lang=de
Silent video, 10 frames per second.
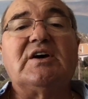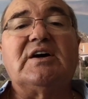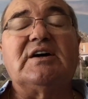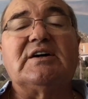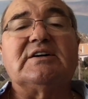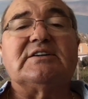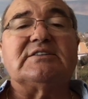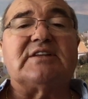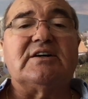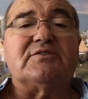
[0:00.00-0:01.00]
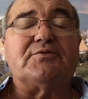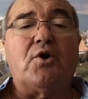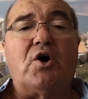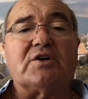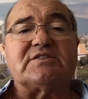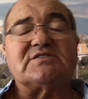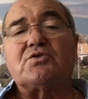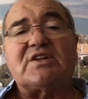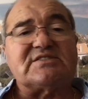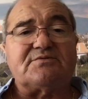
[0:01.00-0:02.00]
äh, äh vor Ort ist,
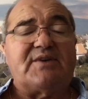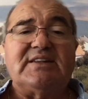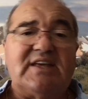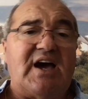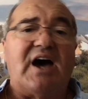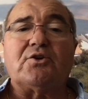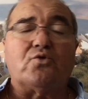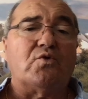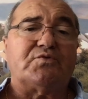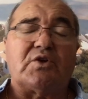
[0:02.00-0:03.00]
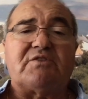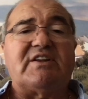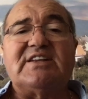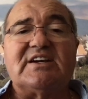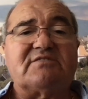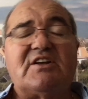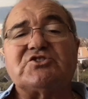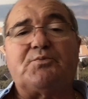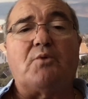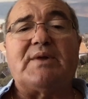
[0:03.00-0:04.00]
sodass, wenn ihr anruft oder wenn irgendwelche
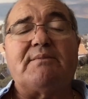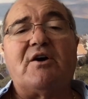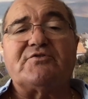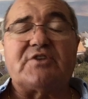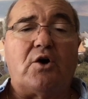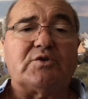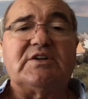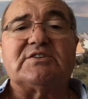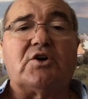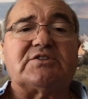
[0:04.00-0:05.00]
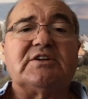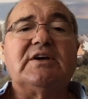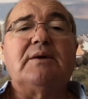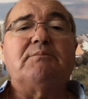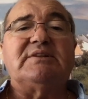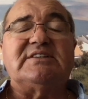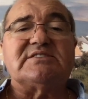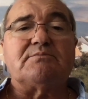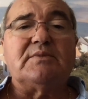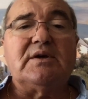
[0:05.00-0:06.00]
Probleme auftauchen, ihr dort mit, diesem,